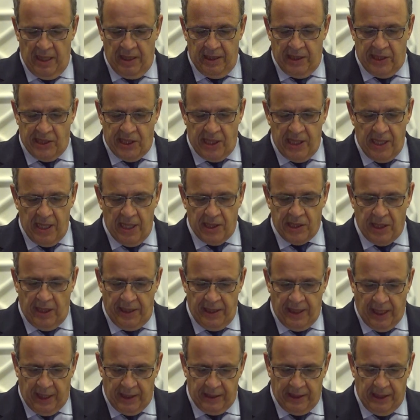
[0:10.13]
للسياسة
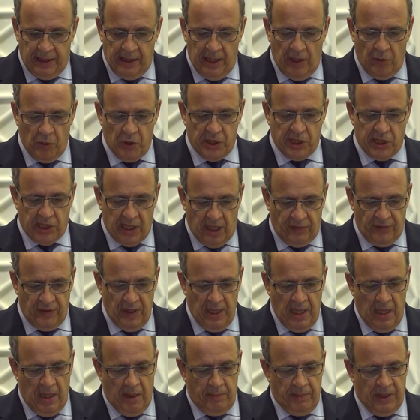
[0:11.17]
النقدية والصرف
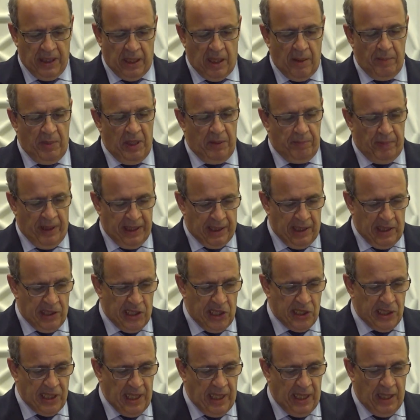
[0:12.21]
من قبل بنك
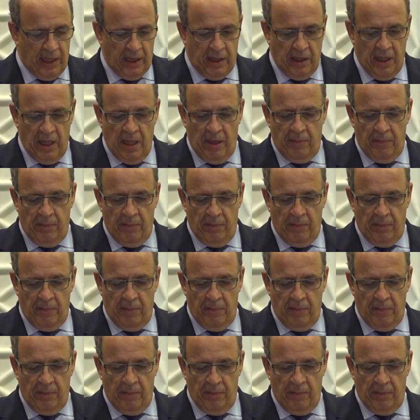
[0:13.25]
الجزائر